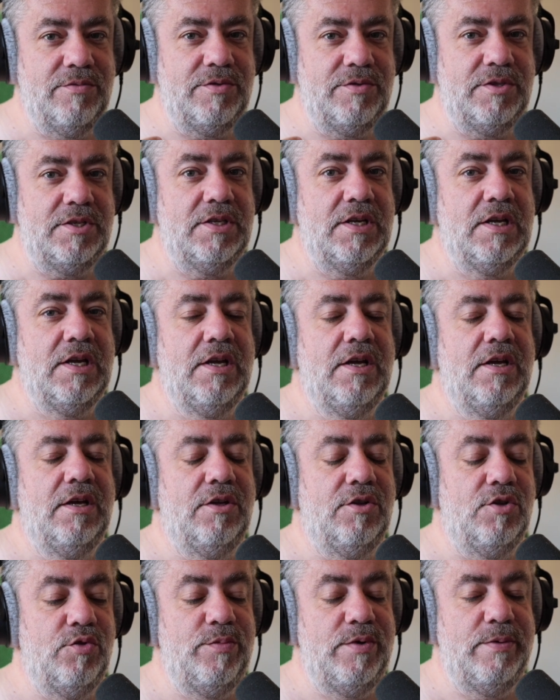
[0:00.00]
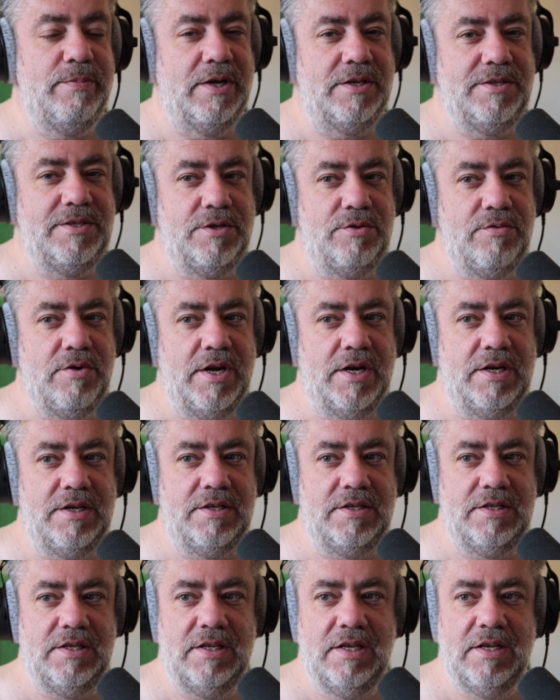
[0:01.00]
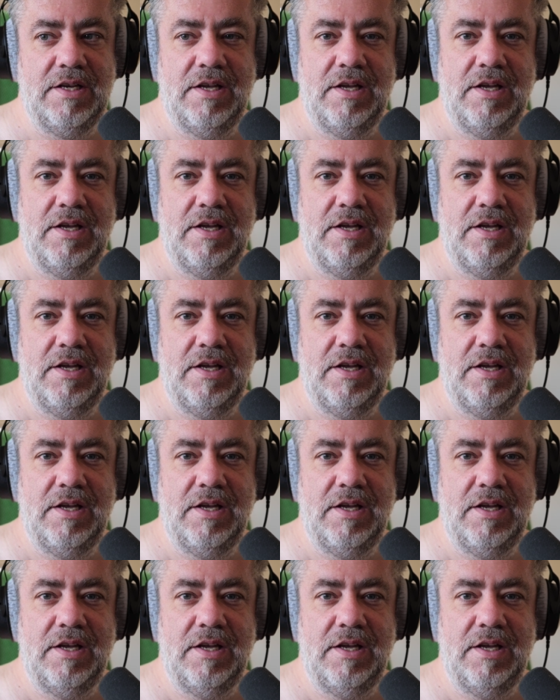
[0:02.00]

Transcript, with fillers: aussi de mes particularités.